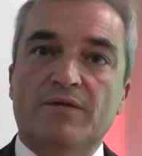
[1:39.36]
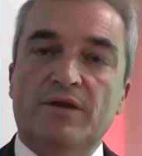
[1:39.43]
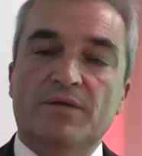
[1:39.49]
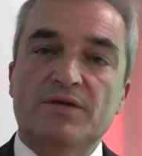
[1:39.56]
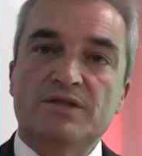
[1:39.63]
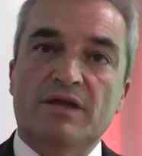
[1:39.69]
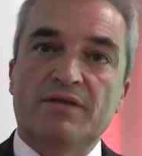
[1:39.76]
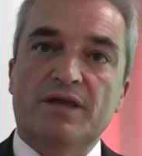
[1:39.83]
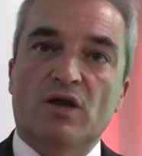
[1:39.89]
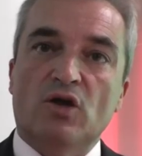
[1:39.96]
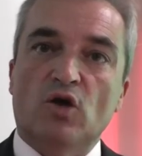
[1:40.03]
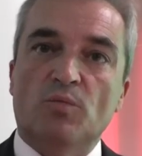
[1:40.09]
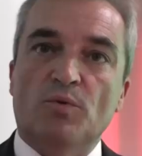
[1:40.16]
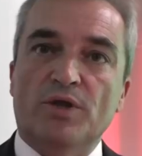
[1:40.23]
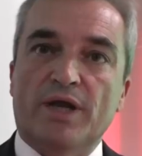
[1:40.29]
de distancia lo
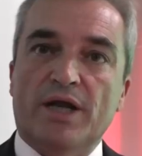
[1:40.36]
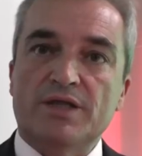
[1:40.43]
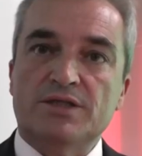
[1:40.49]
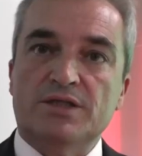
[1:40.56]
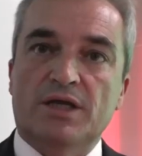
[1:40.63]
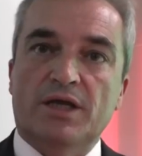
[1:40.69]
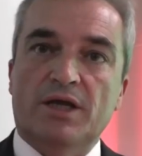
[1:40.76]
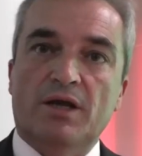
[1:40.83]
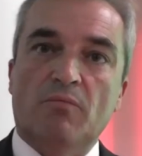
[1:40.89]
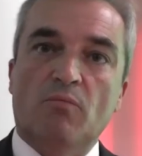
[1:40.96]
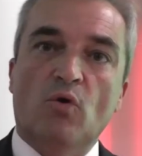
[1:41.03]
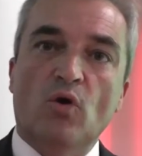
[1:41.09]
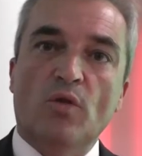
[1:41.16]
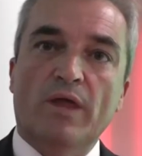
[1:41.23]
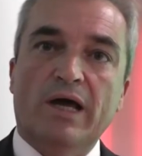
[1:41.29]
que pudiera ser
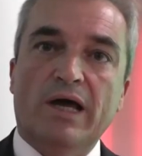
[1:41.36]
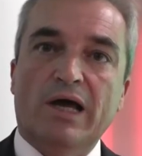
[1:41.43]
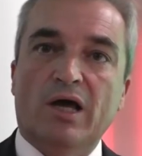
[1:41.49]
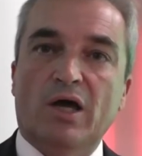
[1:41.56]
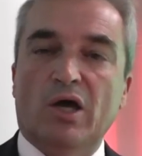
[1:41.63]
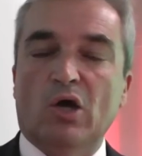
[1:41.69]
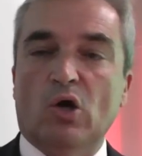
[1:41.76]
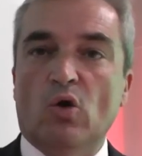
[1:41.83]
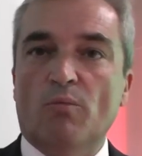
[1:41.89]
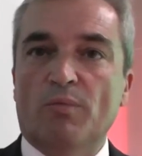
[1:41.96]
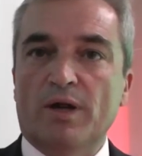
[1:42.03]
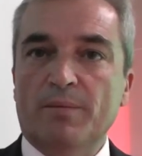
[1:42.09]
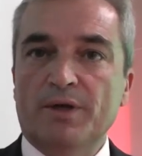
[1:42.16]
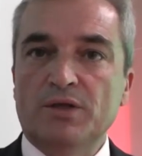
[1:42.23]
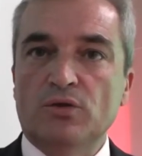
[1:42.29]
moda,
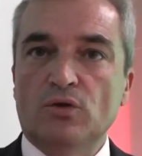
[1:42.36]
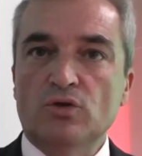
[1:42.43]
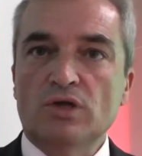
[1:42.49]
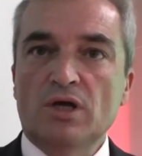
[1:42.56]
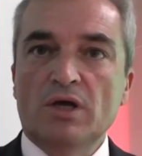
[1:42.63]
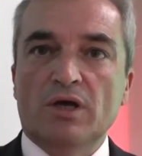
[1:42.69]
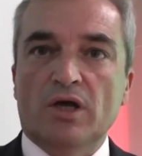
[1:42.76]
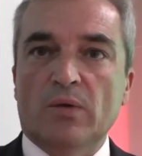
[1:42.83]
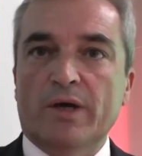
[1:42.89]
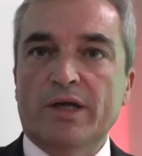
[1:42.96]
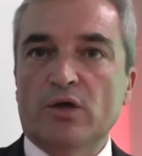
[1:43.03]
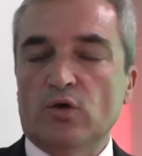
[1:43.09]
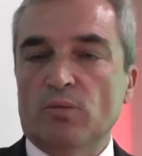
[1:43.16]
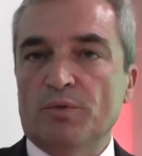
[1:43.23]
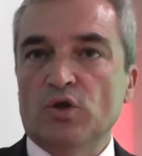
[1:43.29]
complementos y
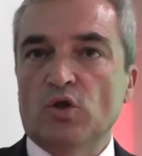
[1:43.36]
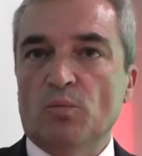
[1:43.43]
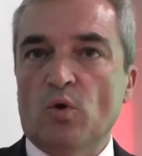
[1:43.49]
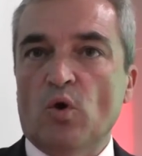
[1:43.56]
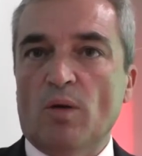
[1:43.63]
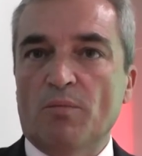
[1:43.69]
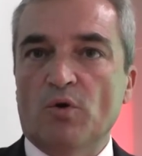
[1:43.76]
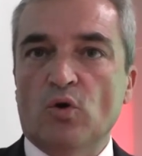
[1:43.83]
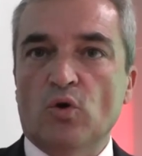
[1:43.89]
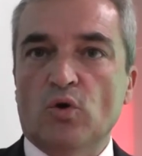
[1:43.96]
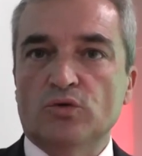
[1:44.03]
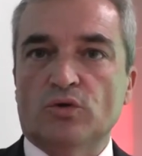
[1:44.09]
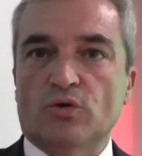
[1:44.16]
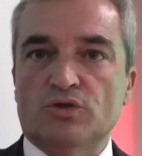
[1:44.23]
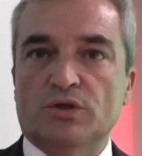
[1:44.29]
van irrumpiendo poco a poco
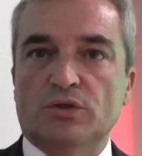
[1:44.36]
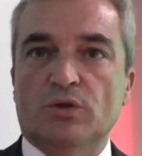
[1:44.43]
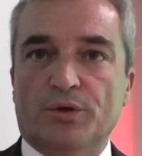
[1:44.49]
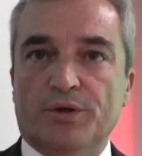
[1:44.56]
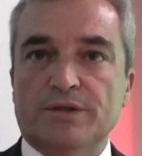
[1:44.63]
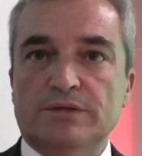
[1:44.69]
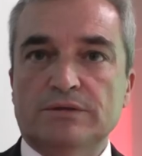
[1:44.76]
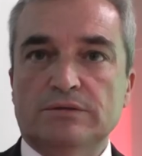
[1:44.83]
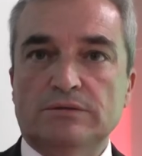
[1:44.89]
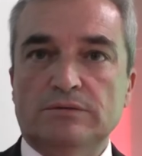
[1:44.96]
otros sectores.